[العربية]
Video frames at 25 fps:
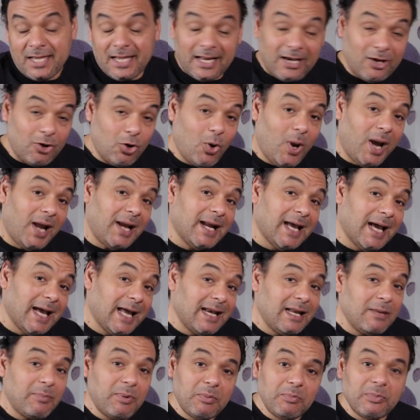اللي هو احنا
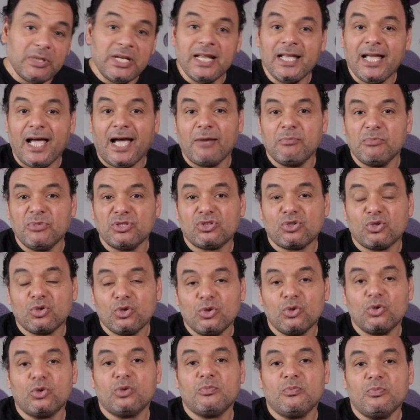غالبا بنلاقيه على
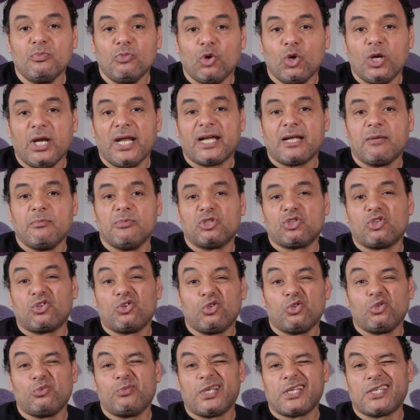المترونوم بيقول لك
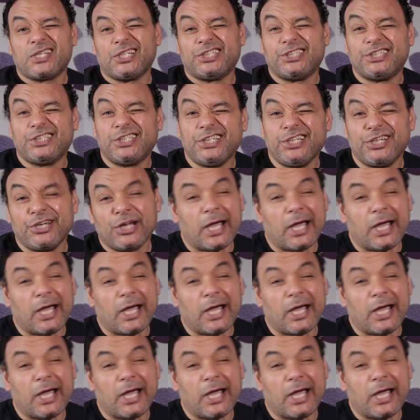المترونوم ده 60